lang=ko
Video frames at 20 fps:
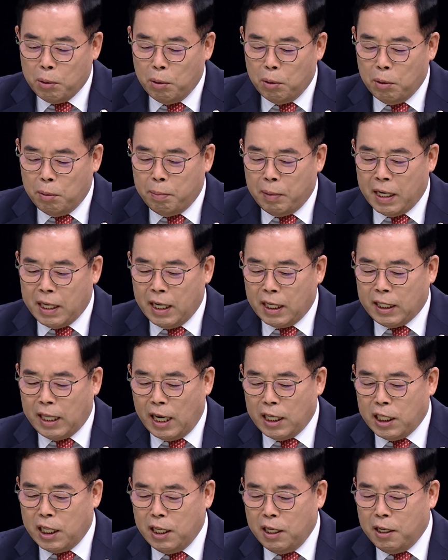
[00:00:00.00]
또 만약
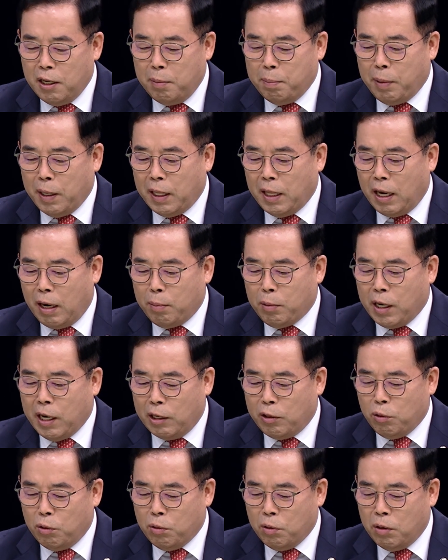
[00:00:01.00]
당시 그런 판단하면
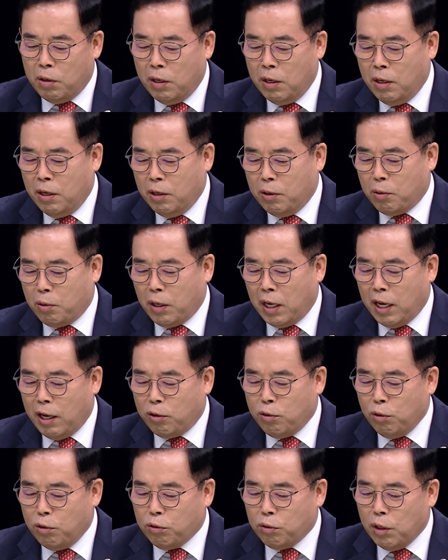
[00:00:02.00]
가족으로
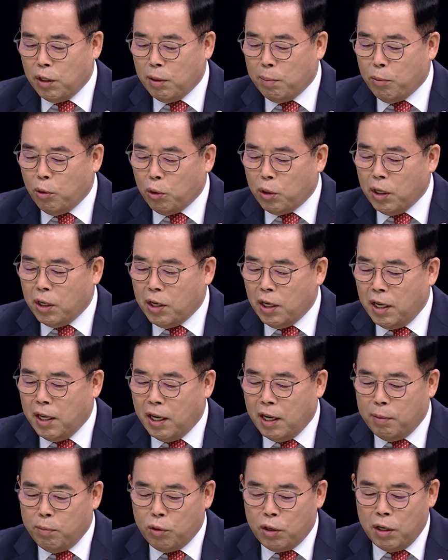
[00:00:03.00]
해줄 수 있는 모든
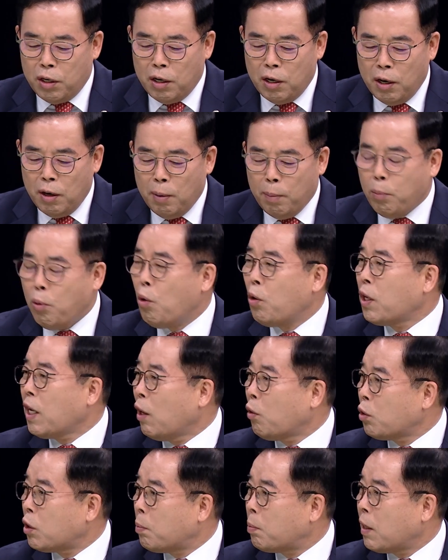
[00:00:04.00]
권리와 의무를
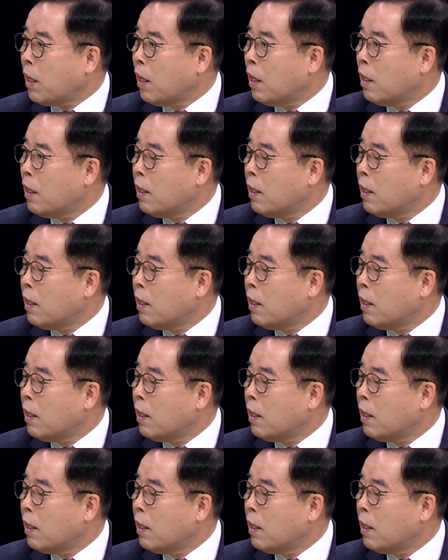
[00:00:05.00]
포기하고 싶다.